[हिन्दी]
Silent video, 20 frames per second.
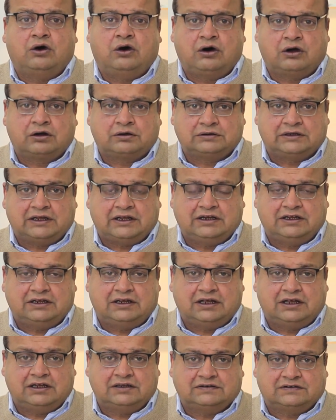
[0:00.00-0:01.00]
और
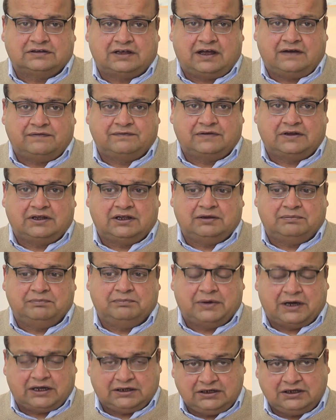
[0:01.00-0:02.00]
तहरीक इंसाफ के
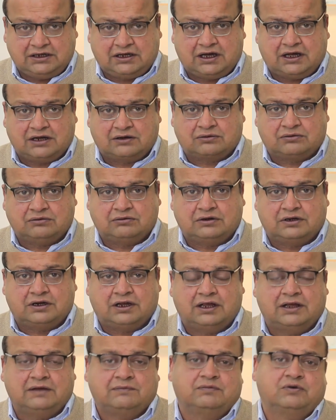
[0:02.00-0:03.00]
बानी कारकुन
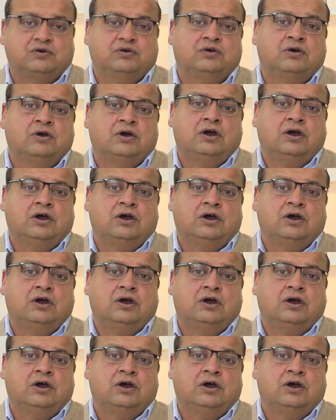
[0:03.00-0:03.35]
हैं वो